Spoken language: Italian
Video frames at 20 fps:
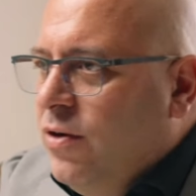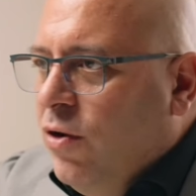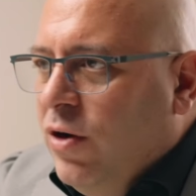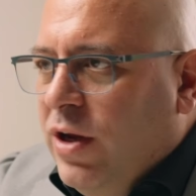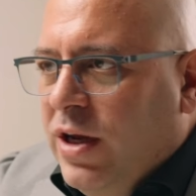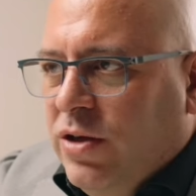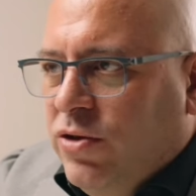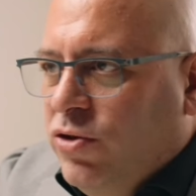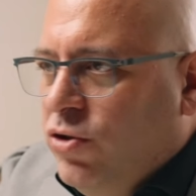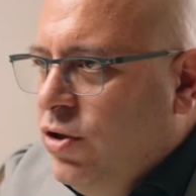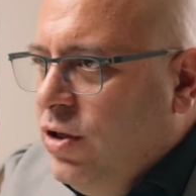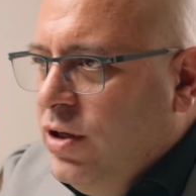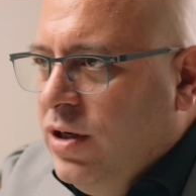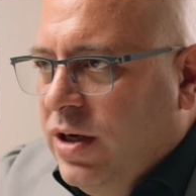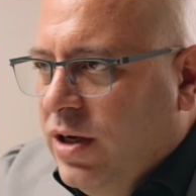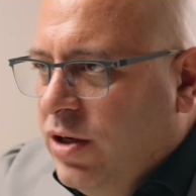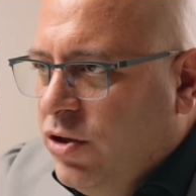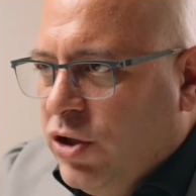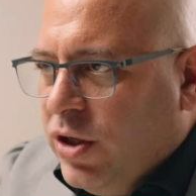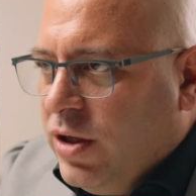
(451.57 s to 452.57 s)

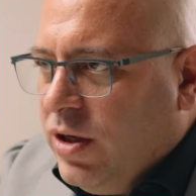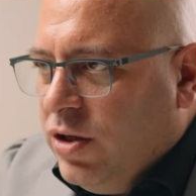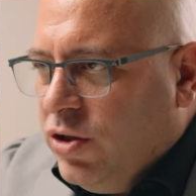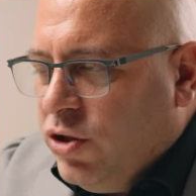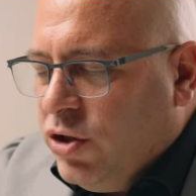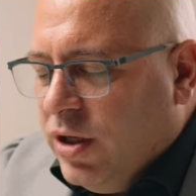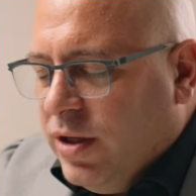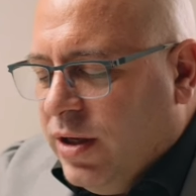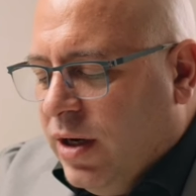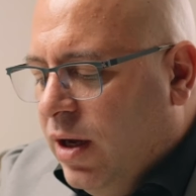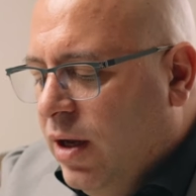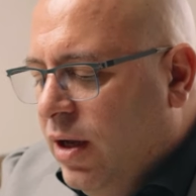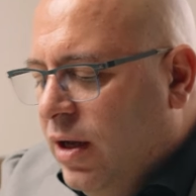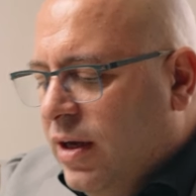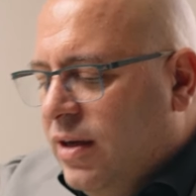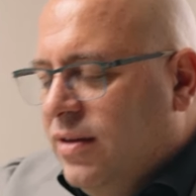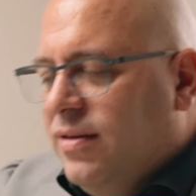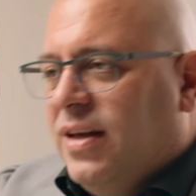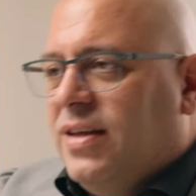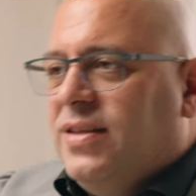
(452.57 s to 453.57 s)
noleggi, eccetera, eccetera,
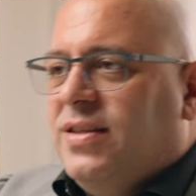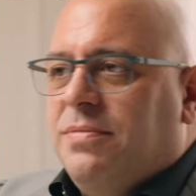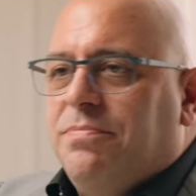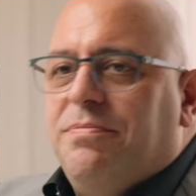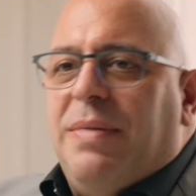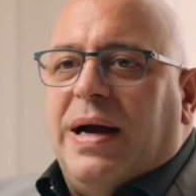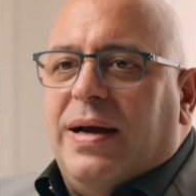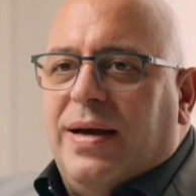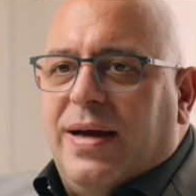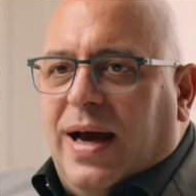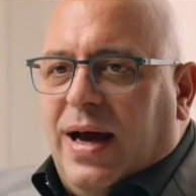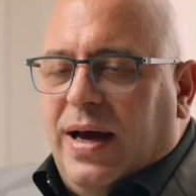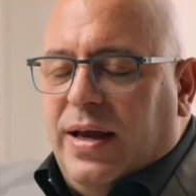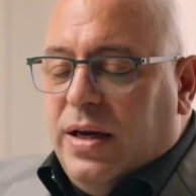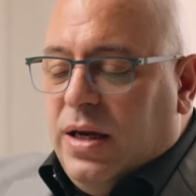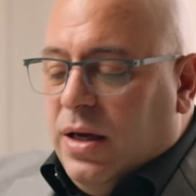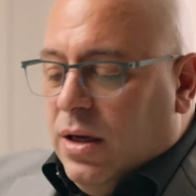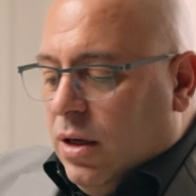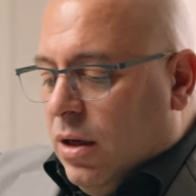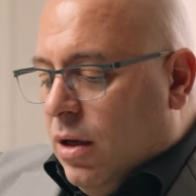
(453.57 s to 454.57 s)
interessi
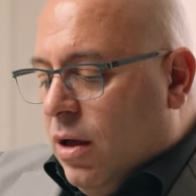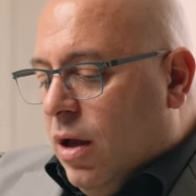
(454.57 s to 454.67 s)
bancari,